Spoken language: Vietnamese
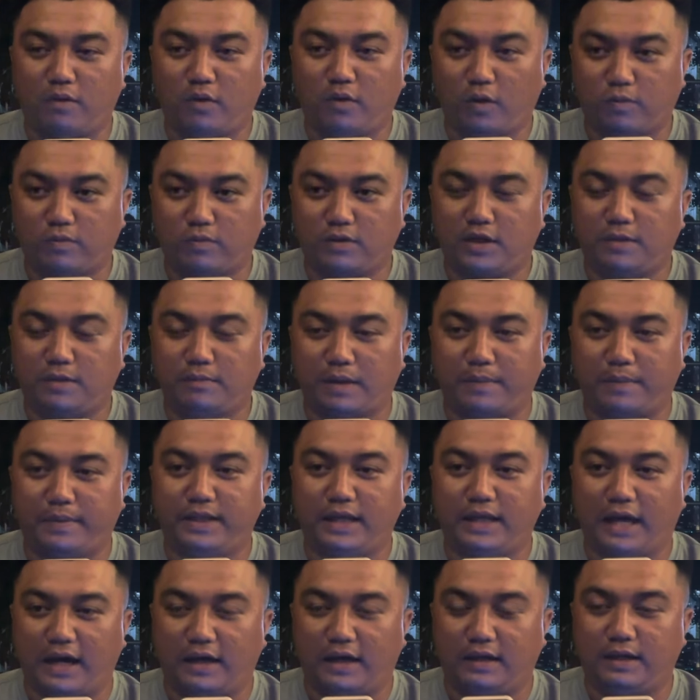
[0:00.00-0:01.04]
lục nhưng mà bây
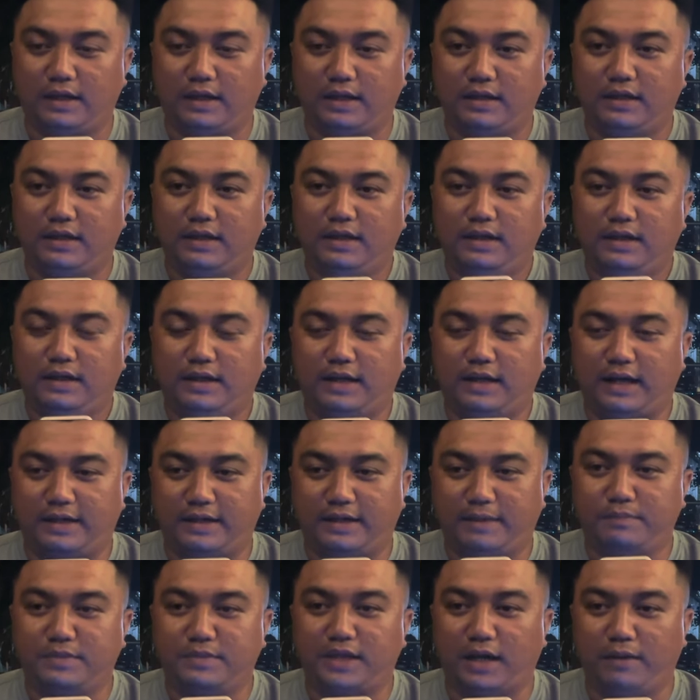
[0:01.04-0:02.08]
giờ á là
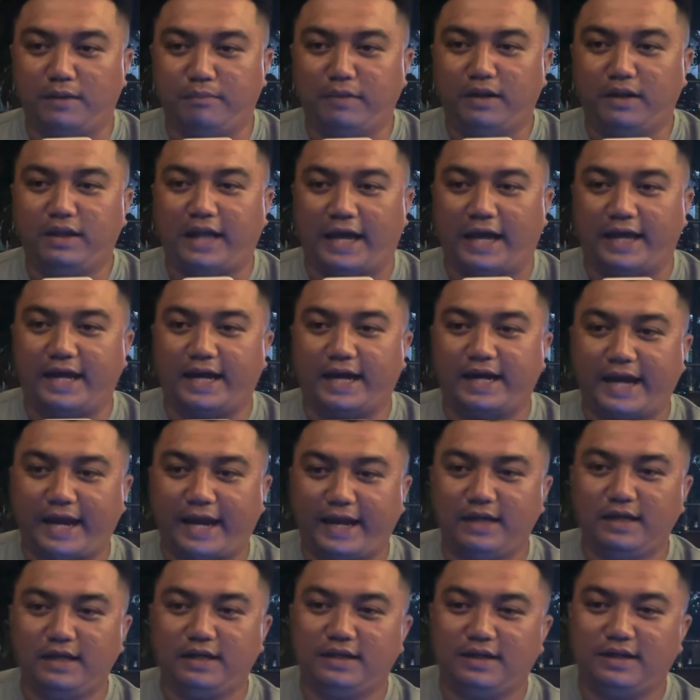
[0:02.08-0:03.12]
năm thìn nó, lại hạn hán
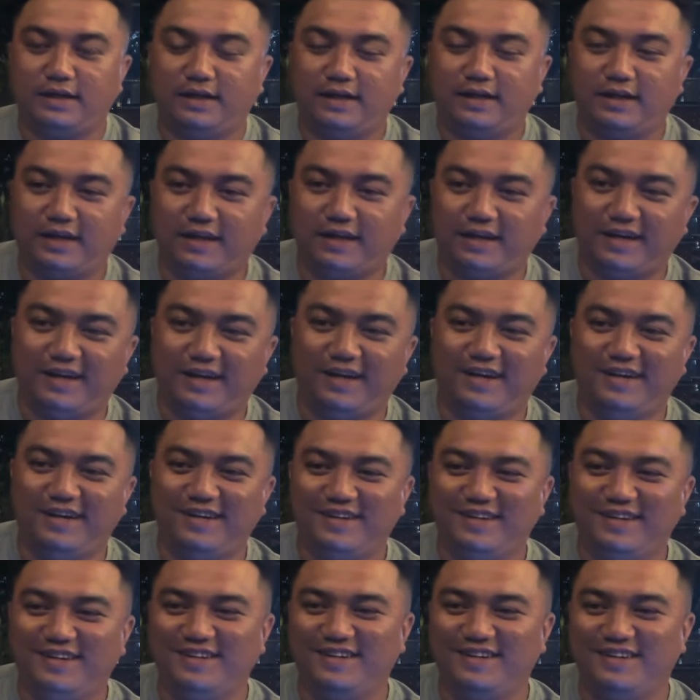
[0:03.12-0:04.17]
chết là anh đó nó ờ,
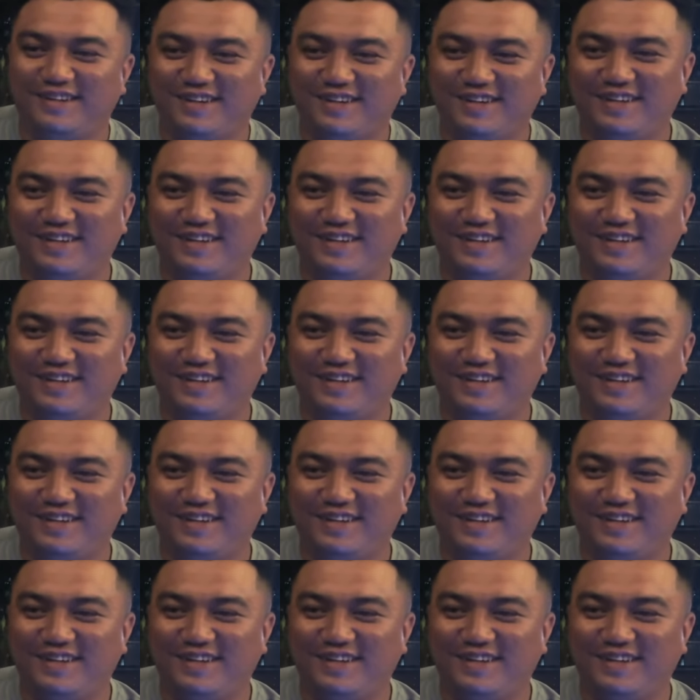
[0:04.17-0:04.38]
chết